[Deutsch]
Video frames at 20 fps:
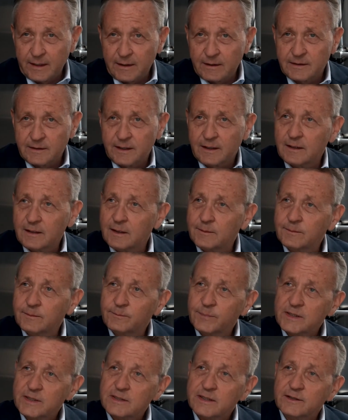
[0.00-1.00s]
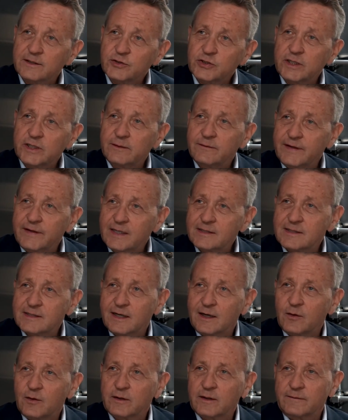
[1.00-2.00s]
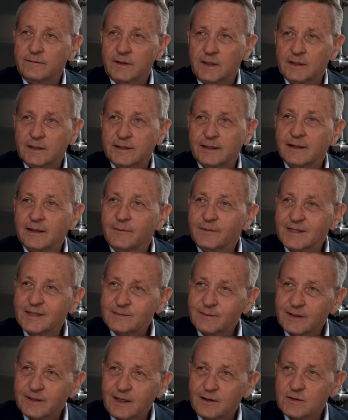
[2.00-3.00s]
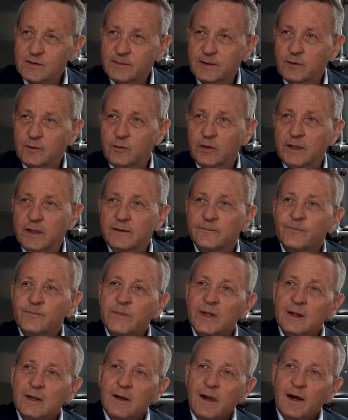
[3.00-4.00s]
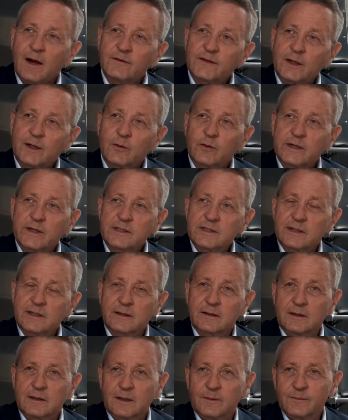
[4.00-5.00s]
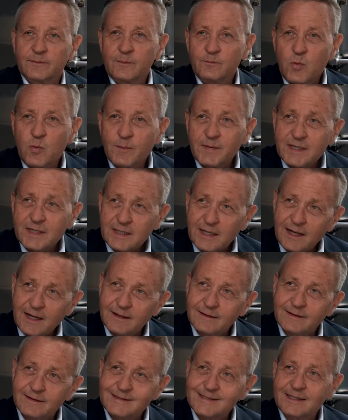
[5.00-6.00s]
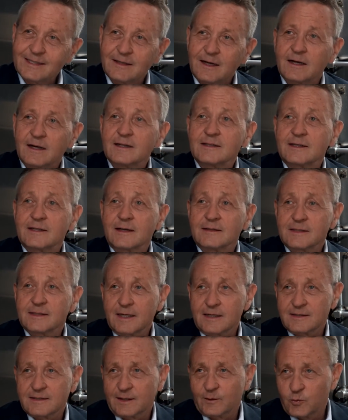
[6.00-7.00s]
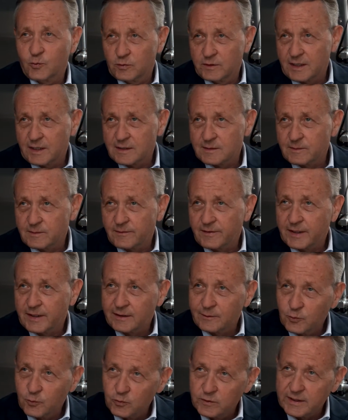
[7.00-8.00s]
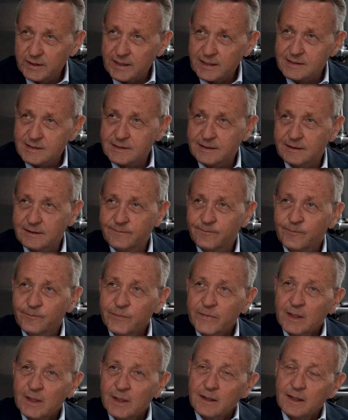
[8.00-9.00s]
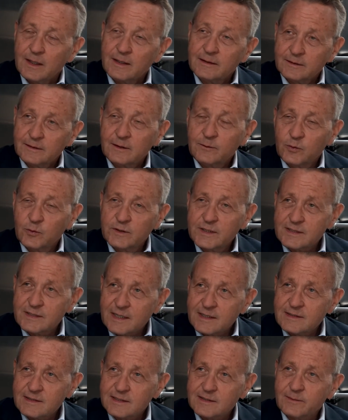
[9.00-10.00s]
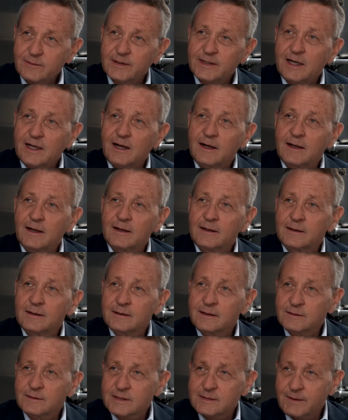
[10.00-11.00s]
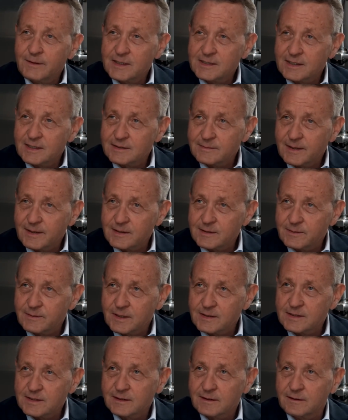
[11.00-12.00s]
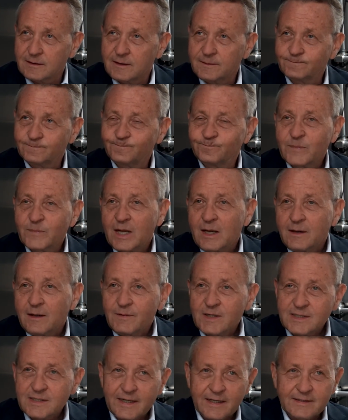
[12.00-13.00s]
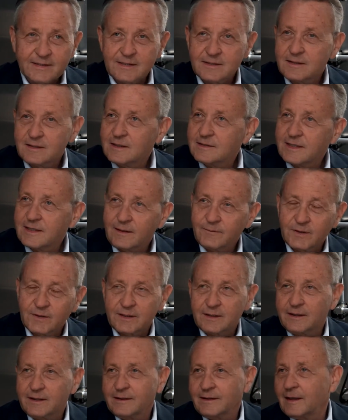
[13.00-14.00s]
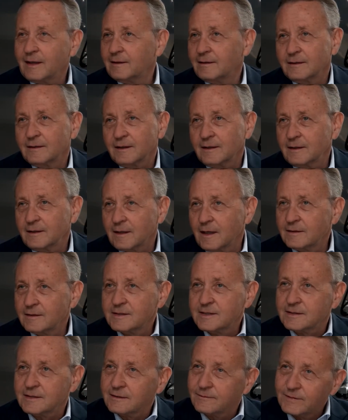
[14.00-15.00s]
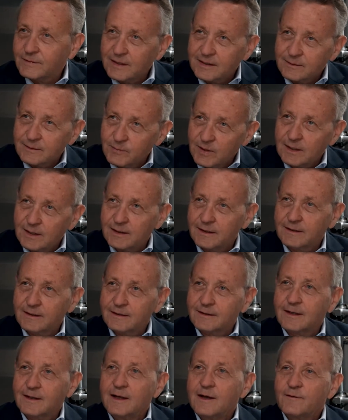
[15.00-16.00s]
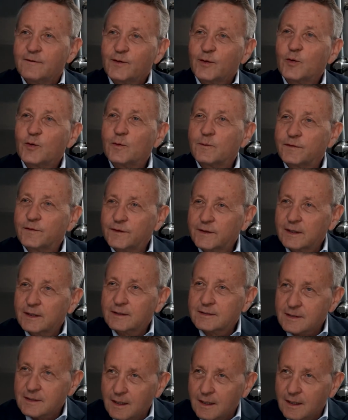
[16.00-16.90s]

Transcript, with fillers: Die Kritik an Präsident Xi wächst ja auch gewaltig, aber das wird Auswirkungen auf die Logistik haben. Momentan sieht alles sehr, sehr gut aus. Wir werden gute erste, äh, gutes erstes Quartal äh, 2022 haben. Was nächstes Jahr sein wird, ehrlich, ich kann es nicht wirklich vernünftig